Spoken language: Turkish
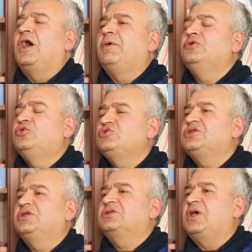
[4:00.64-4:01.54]
Ama
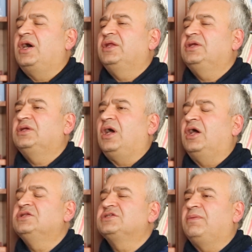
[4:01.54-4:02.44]
yüzyıllık tarih
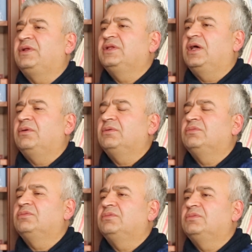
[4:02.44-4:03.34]
aynı zamanda
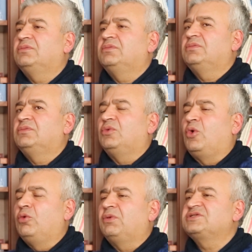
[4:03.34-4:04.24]

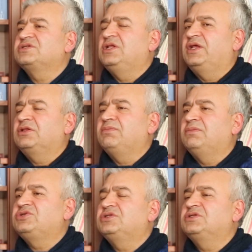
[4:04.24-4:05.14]
olmasıyla
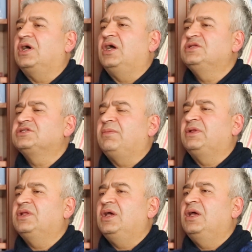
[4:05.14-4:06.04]
yetmemiştir. Aynı
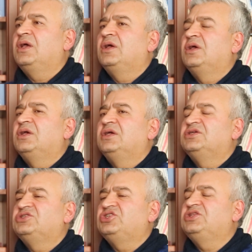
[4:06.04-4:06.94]
zamanda
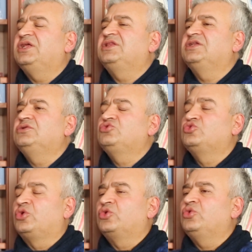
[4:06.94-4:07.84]
şiddetin,
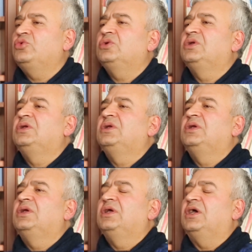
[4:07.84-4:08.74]
zorun,
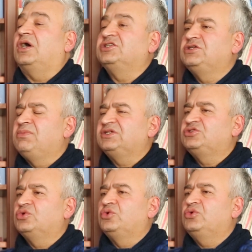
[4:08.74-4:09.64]

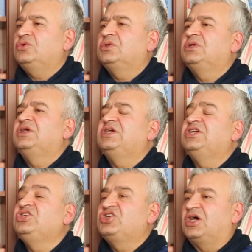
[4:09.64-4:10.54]
asimilasyonun,
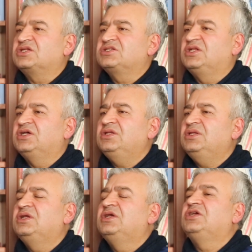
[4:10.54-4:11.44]
inkarcılığın
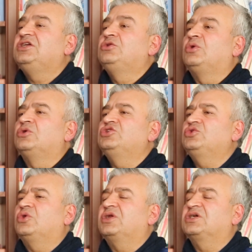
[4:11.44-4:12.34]

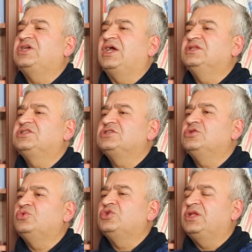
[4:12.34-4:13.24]
ideolojik olarak
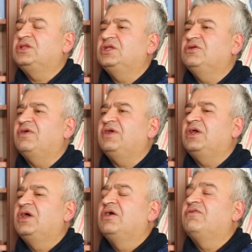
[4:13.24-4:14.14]
kendisini ürettiği ve
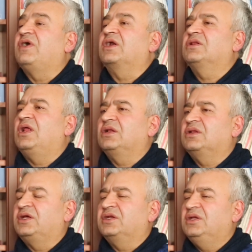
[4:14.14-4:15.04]
farklı
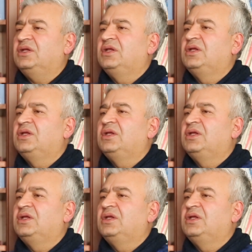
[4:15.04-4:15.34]
halkları,